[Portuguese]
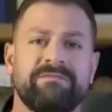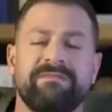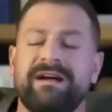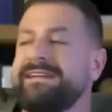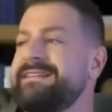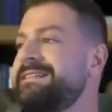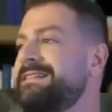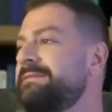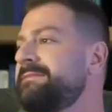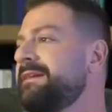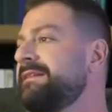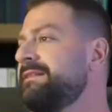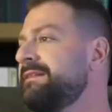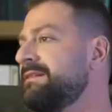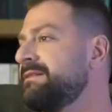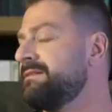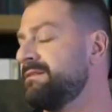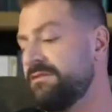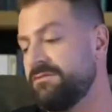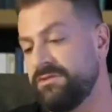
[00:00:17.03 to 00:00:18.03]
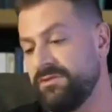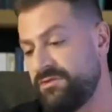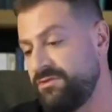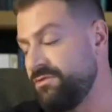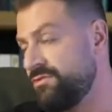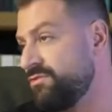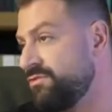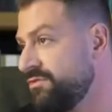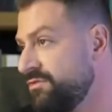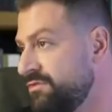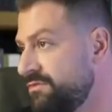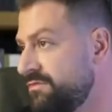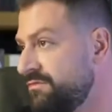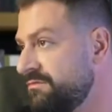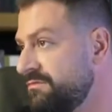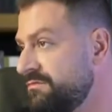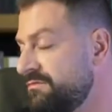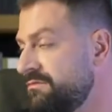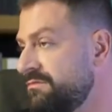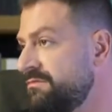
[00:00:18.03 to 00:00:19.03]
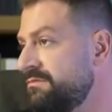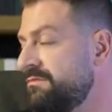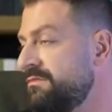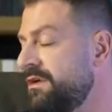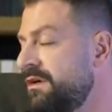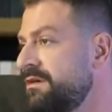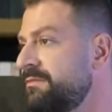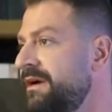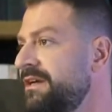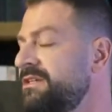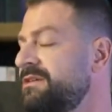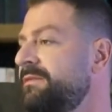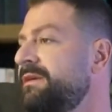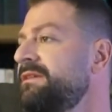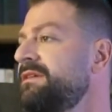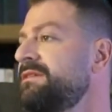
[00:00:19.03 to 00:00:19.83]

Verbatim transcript: mais chama a atenção disso tudo, né? O que mais chama a